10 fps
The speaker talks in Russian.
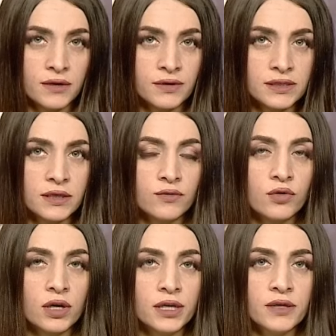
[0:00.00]

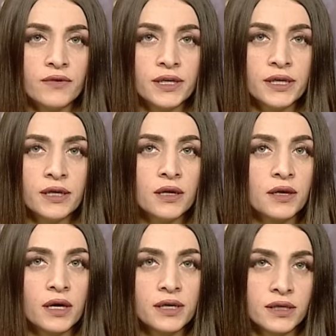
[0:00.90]
22-летний водитель,
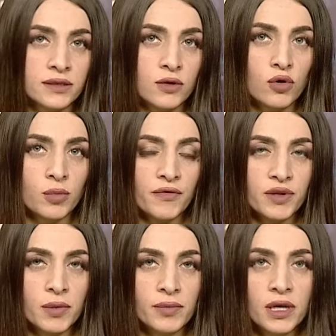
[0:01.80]
находясь за рулем
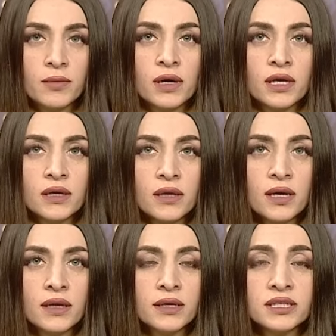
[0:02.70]
автомобиля марки
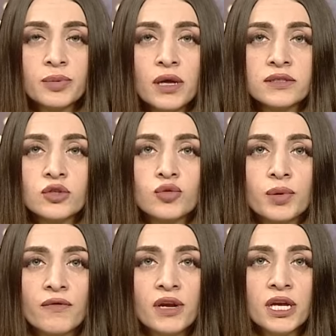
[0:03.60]
«Лада», не справился с
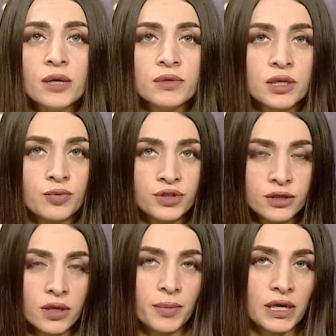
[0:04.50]
управлением и
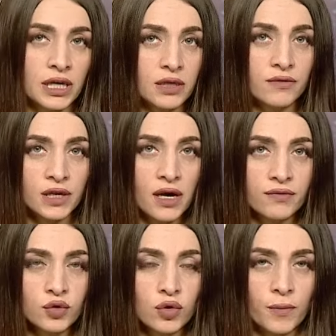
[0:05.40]
допустил опрокидывание
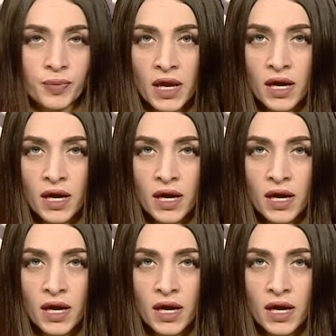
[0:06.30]
авто.